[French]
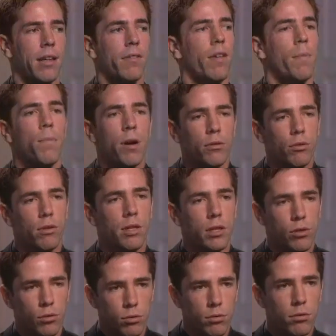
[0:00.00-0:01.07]
se fait pas tous
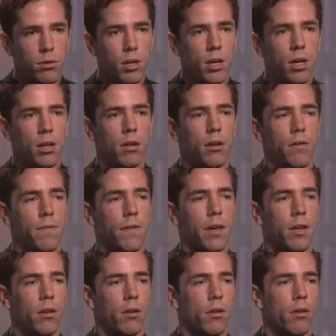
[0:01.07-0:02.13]
les jours, le
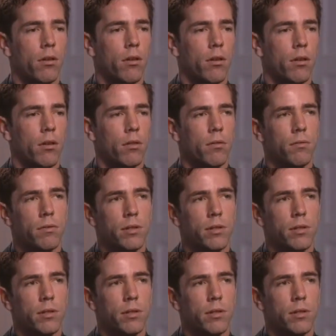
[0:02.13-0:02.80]
fait que